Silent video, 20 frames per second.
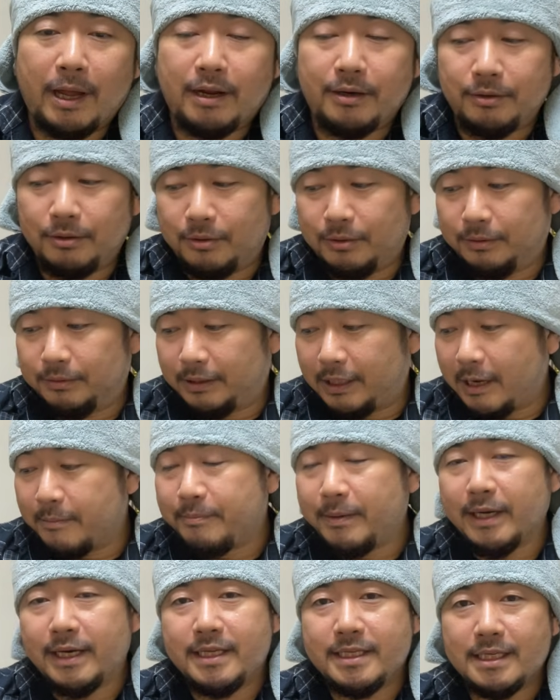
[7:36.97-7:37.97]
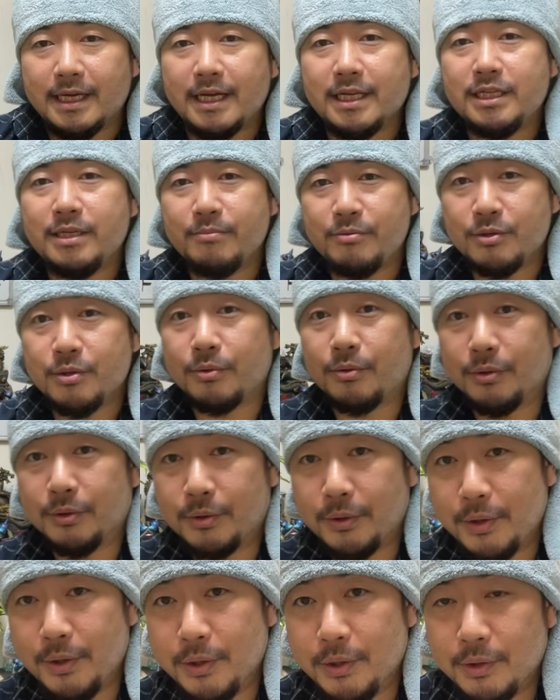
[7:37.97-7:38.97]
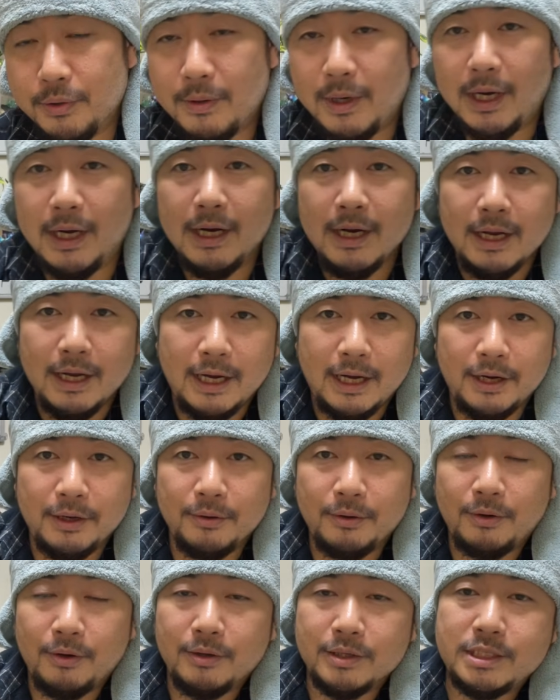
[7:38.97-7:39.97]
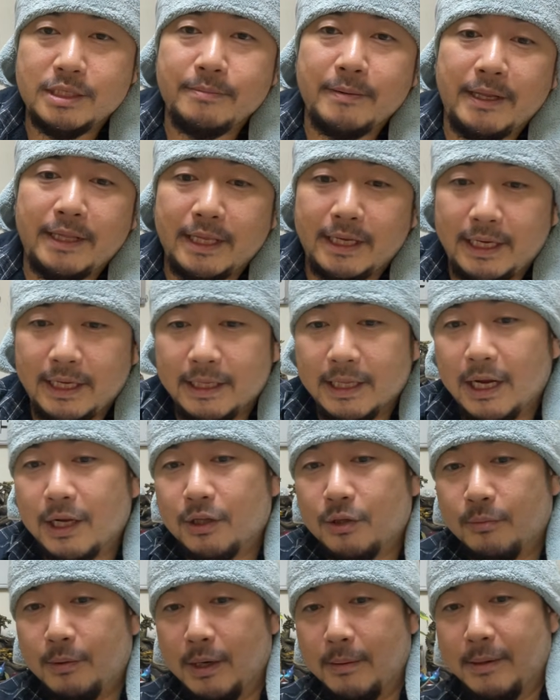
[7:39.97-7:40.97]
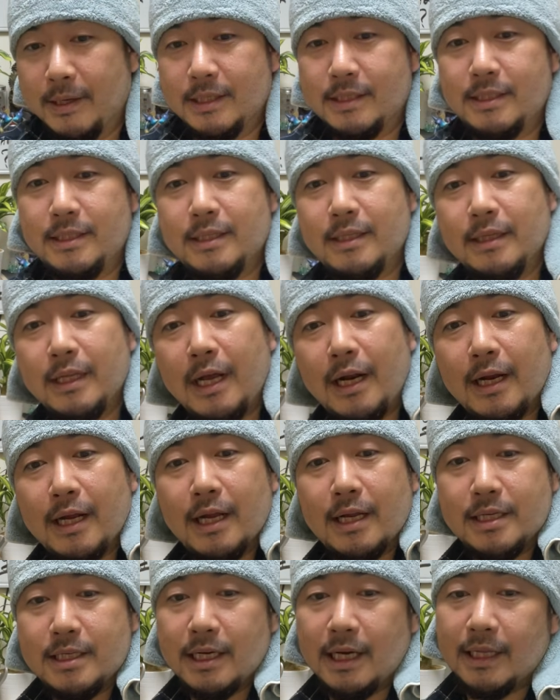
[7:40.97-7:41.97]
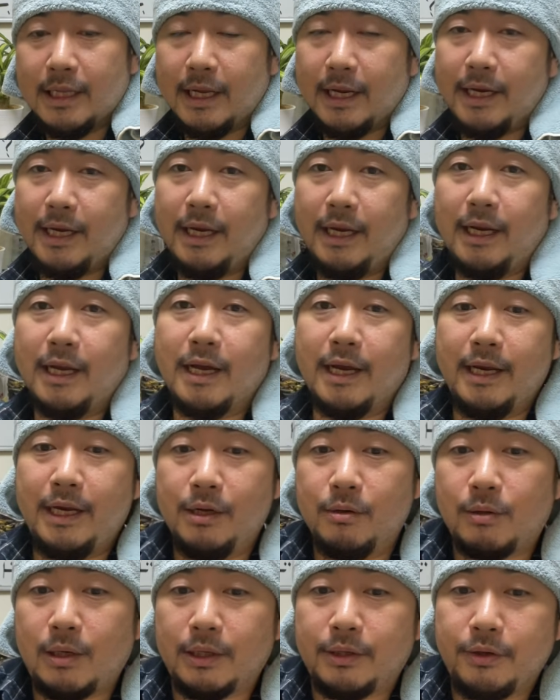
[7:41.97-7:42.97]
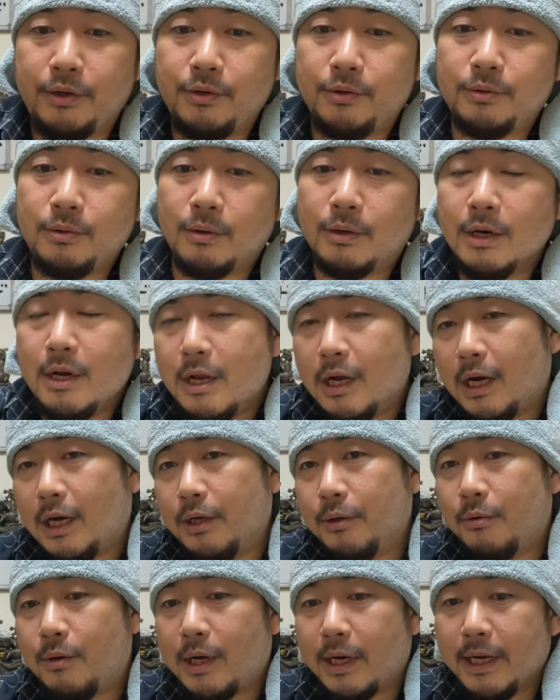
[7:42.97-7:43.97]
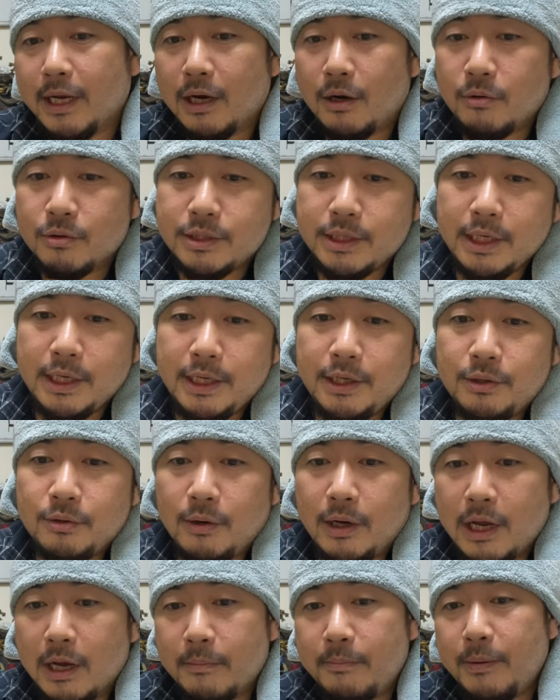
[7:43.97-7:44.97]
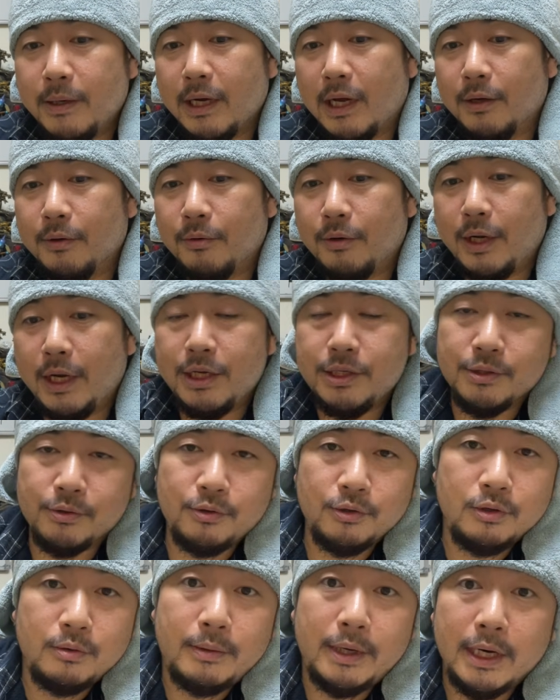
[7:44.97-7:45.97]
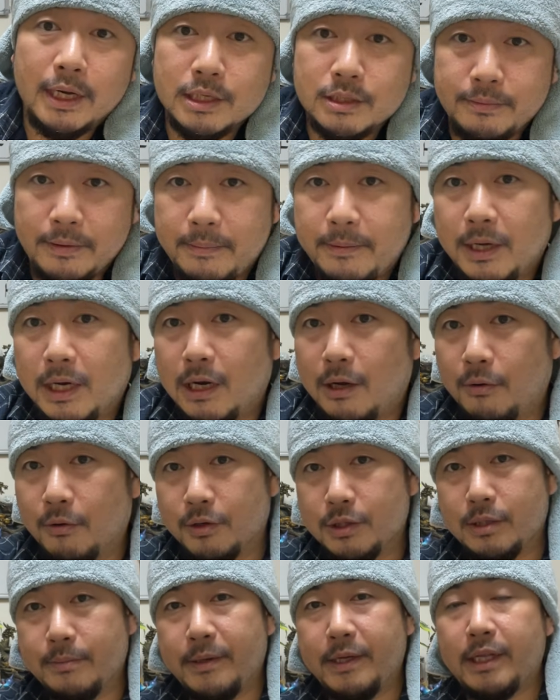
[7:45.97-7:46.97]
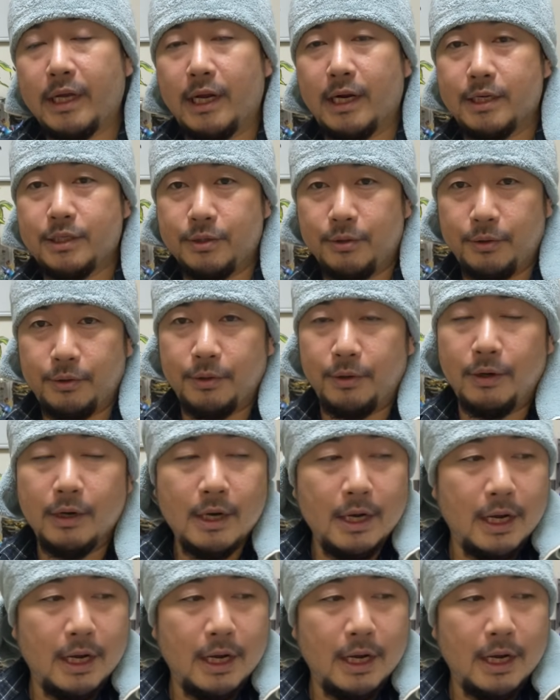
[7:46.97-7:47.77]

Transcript: あの、やっぱりリサーチ不足というのは、あの、致命的になると思います。なら、じゃあ何がいいのかというと、あの、お金が欲しい人は、やっぱりあの、冷食のまら積みばらおろしみたいな仕事、